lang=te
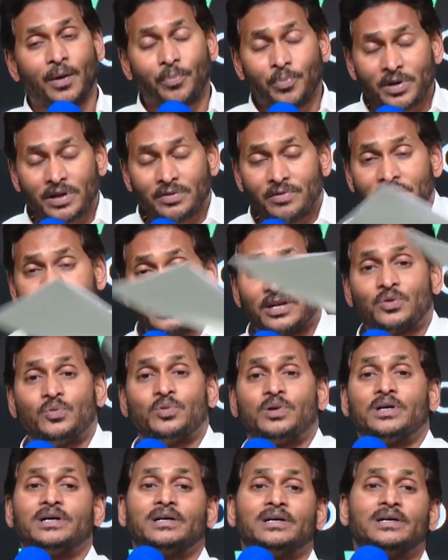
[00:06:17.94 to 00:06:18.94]
అప్పుడు ఇవన్నీ
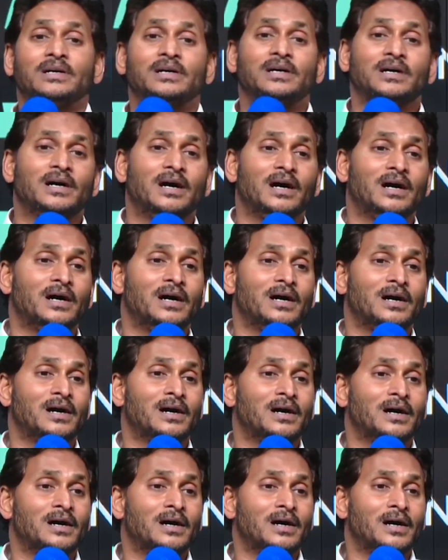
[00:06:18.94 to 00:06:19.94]
కూడా
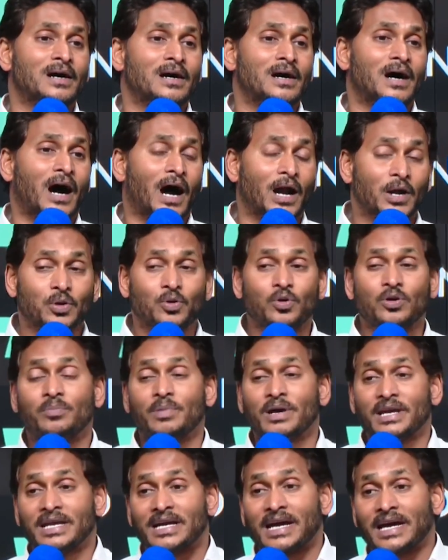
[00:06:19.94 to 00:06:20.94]
అడుగులు
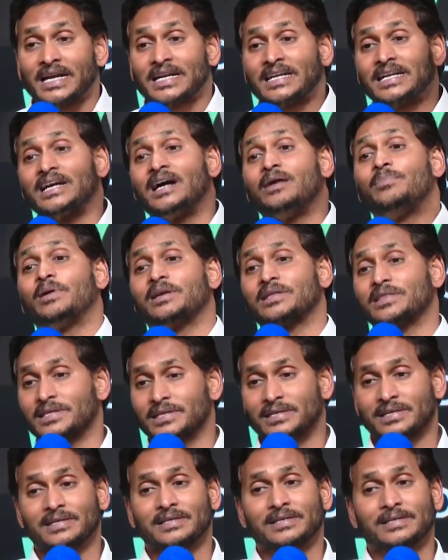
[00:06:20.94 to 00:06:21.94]
మనకి కరెక్ట్గా
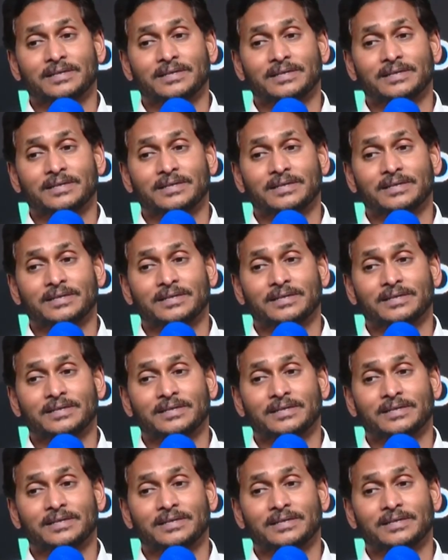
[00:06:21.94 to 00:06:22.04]
పడతాయి